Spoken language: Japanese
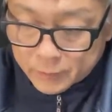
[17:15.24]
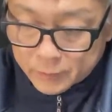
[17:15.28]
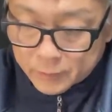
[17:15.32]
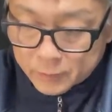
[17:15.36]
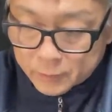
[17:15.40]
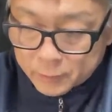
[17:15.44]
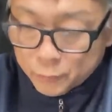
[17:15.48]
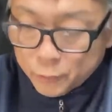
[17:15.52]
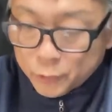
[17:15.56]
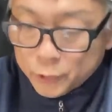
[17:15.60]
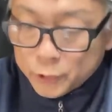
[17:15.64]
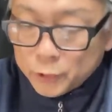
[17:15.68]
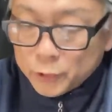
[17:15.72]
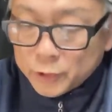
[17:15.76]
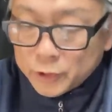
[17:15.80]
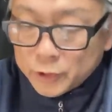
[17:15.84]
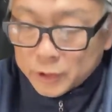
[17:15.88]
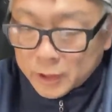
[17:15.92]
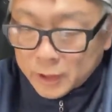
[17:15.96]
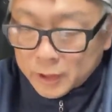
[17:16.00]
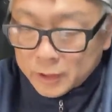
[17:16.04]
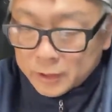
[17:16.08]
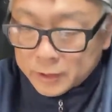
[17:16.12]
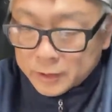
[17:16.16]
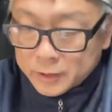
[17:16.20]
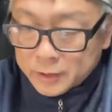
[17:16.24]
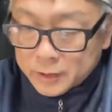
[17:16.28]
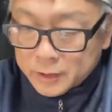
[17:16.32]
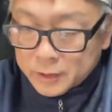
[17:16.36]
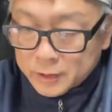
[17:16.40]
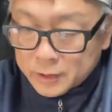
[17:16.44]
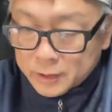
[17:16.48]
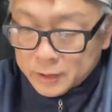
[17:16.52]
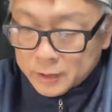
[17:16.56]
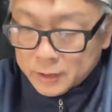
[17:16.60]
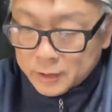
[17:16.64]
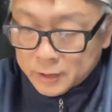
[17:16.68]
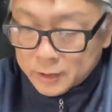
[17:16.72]
4もう一人か
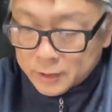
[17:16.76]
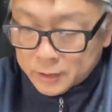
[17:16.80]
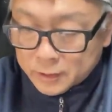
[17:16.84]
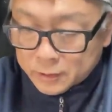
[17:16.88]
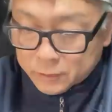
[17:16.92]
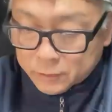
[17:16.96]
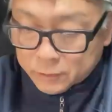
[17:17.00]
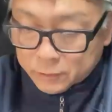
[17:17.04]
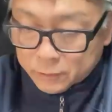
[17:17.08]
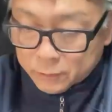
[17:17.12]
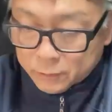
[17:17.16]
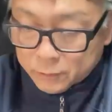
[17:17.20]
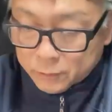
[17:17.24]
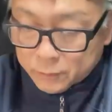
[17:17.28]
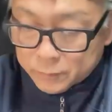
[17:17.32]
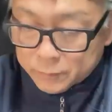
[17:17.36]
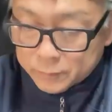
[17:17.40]
えー、っと